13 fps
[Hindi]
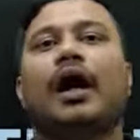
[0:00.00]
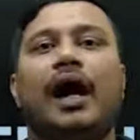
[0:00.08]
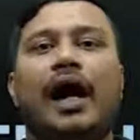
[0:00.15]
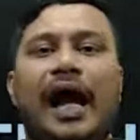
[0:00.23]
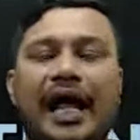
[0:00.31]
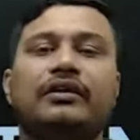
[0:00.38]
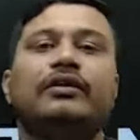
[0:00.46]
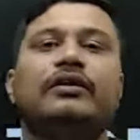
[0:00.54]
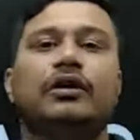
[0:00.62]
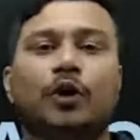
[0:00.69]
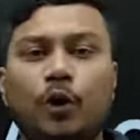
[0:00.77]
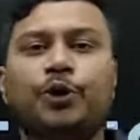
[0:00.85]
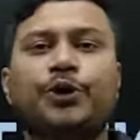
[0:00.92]

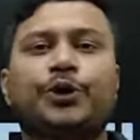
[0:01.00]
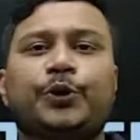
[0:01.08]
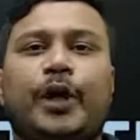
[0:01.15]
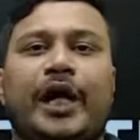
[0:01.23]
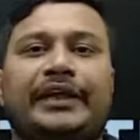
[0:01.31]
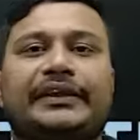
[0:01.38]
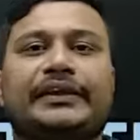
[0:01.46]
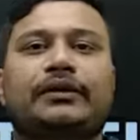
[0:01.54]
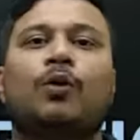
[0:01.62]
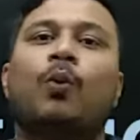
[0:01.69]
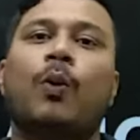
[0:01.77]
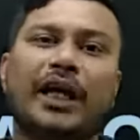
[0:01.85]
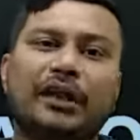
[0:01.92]
हेलो स्टूडेंट्स
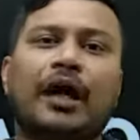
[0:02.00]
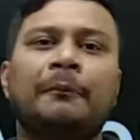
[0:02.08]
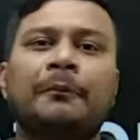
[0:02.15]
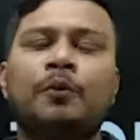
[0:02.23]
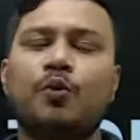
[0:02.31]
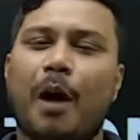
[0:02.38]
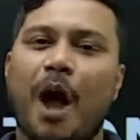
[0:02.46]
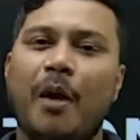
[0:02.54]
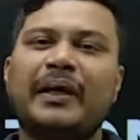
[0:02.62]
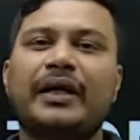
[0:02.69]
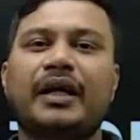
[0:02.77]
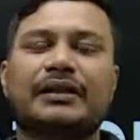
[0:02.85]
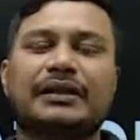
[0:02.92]
वेलकम टू
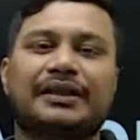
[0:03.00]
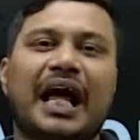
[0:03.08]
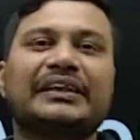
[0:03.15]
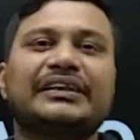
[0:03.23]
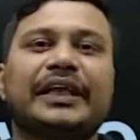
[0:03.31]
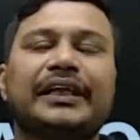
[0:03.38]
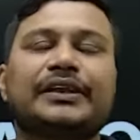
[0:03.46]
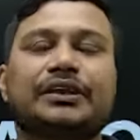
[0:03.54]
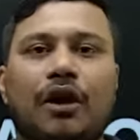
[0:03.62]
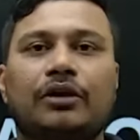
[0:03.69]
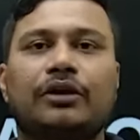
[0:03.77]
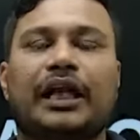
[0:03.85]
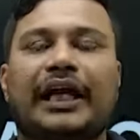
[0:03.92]
बायोमीटर्स क्लासेस
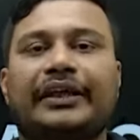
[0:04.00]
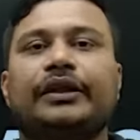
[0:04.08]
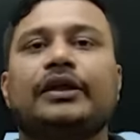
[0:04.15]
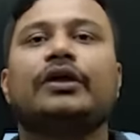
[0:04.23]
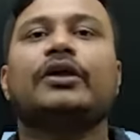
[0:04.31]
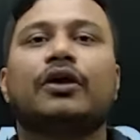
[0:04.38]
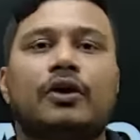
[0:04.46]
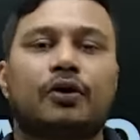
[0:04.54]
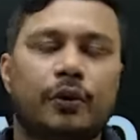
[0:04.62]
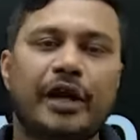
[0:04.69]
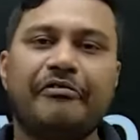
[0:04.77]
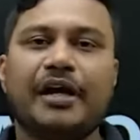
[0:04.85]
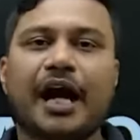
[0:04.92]
ऑनलाइन
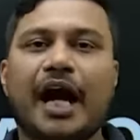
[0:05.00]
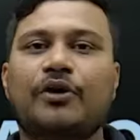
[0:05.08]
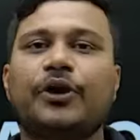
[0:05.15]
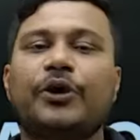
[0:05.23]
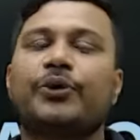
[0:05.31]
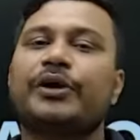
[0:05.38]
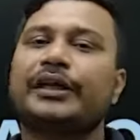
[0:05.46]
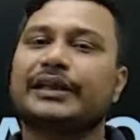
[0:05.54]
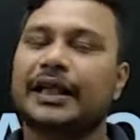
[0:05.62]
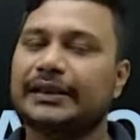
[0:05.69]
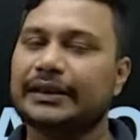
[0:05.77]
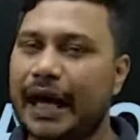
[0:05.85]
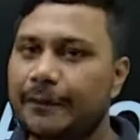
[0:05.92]
टुडे वी आर गोइंग टू
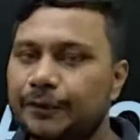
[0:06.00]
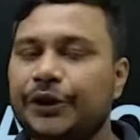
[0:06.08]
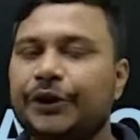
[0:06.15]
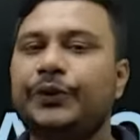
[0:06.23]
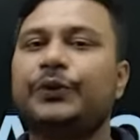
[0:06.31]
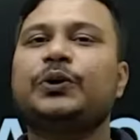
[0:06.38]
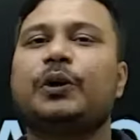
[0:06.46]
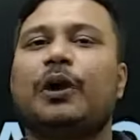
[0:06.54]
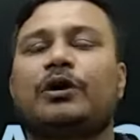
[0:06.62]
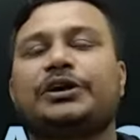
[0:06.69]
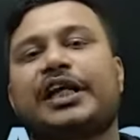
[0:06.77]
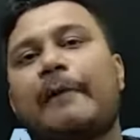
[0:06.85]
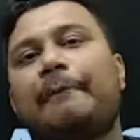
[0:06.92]
डिस्कस एमसीक्यूज ऑन
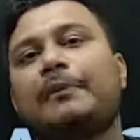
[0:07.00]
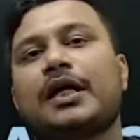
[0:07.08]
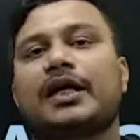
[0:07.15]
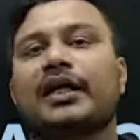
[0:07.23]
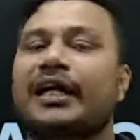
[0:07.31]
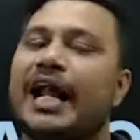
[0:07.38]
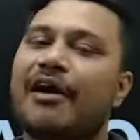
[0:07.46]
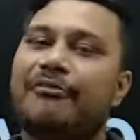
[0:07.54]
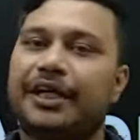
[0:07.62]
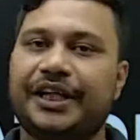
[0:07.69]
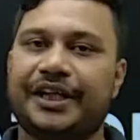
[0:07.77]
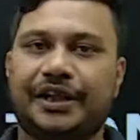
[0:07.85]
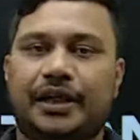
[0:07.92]
चैप्टर
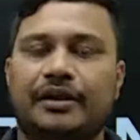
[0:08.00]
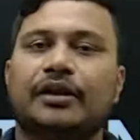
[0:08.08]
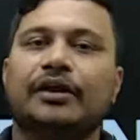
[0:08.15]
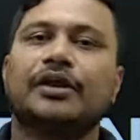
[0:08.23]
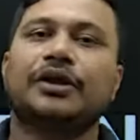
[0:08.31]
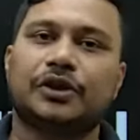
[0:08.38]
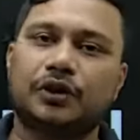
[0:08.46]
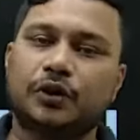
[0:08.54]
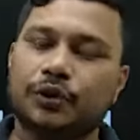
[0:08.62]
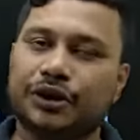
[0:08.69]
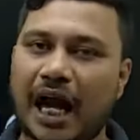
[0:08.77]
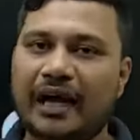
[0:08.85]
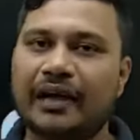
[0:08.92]
ग्रेविटेशन सो
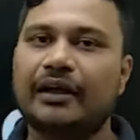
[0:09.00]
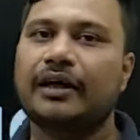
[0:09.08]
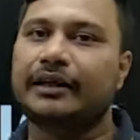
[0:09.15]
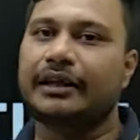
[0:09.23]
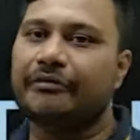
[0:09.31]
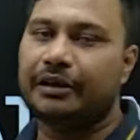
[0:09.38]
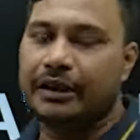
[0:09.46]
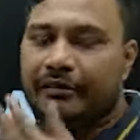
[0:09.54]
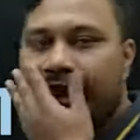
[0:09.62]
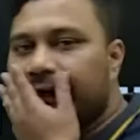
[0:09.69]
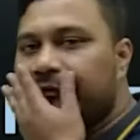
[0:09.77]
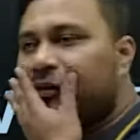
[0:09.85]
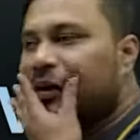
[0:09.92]
स्टार्ट करते हैं विद द
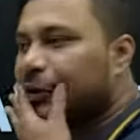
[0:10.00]
वेरी फर्स्ट